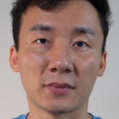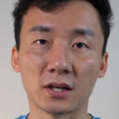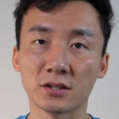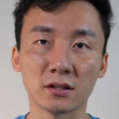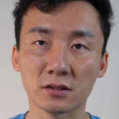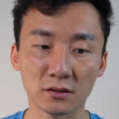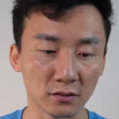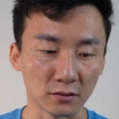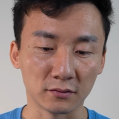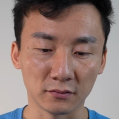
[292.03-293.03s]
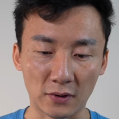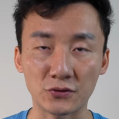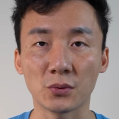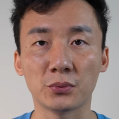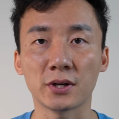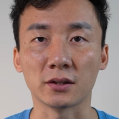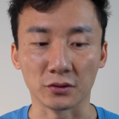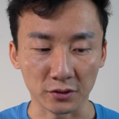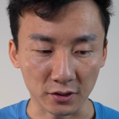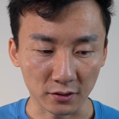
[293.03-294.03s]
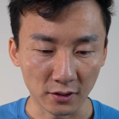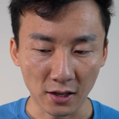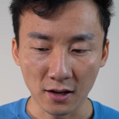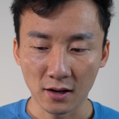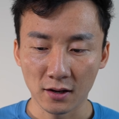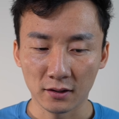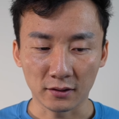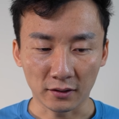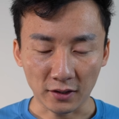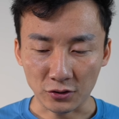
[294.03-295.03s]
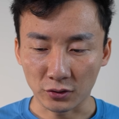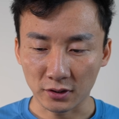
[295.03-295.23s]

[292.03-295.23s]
那真的是完全不一样的优势。那再说